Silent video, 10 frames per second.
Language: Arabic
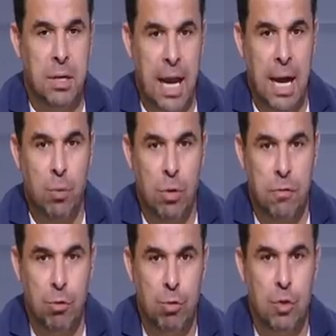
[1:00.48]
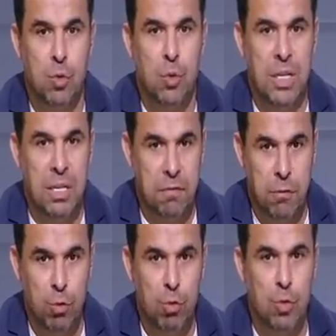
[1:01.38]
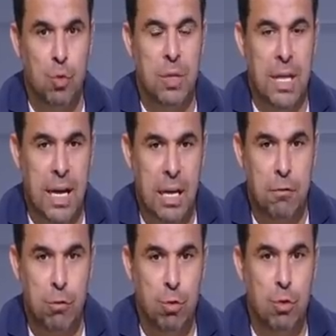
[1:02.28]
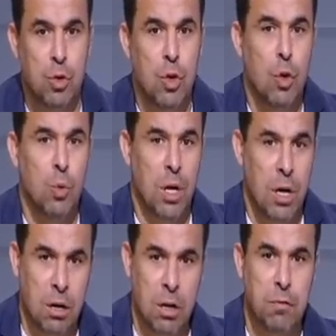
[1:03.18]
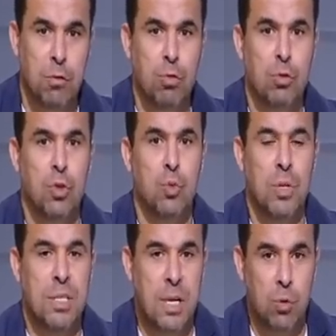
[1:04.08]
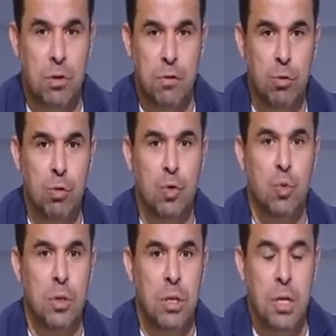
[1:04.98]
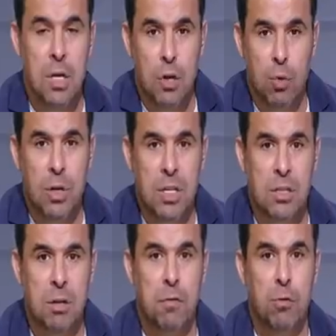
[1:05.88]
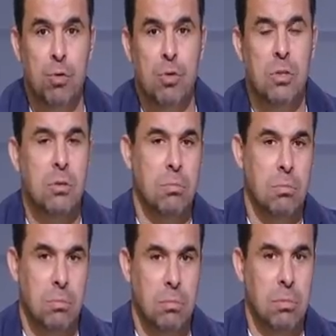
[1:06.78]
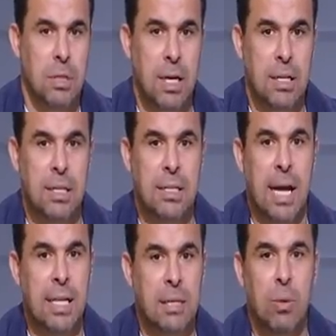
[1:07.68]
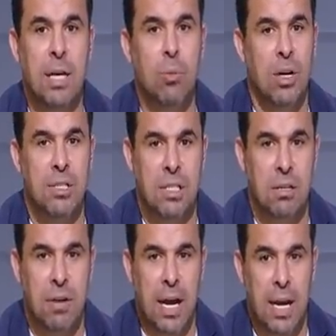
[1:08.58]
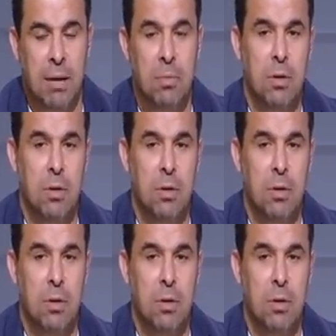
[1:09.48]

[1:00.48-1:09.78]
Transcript: يحول فلوس ويجيب فلوس ويدخل فلوس ويخرج فلوس ويزود فلوس ويصرف فلوس ده, ده دي اي مؤسسه في العالم